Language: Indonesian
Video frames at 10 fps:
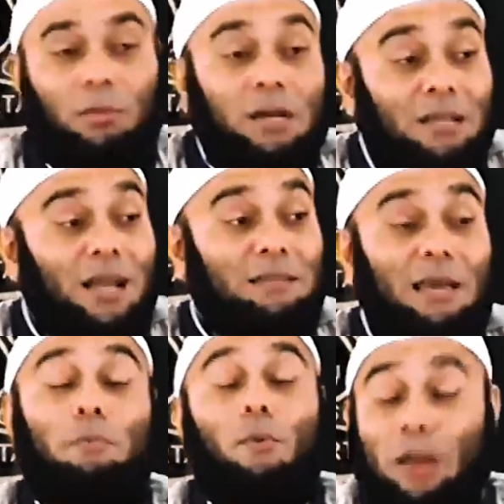Maka saya
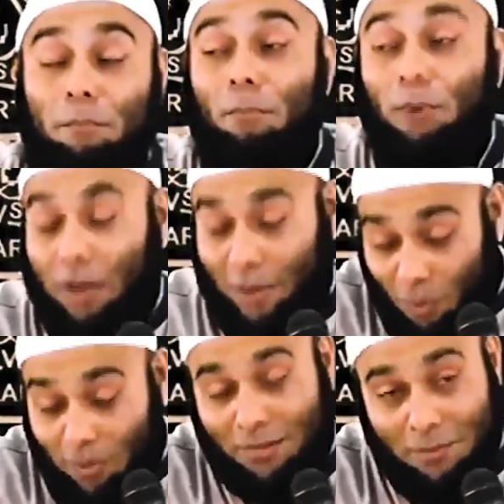saya boleh boleh
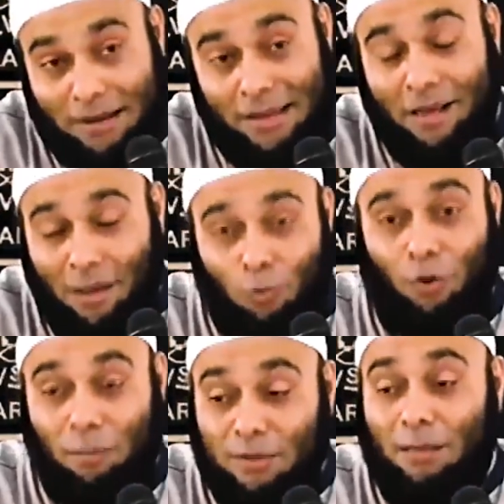ngomong sama Anda, ya,
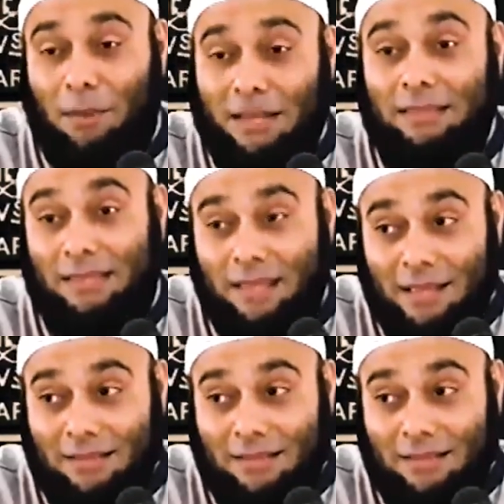buka bersama nanti.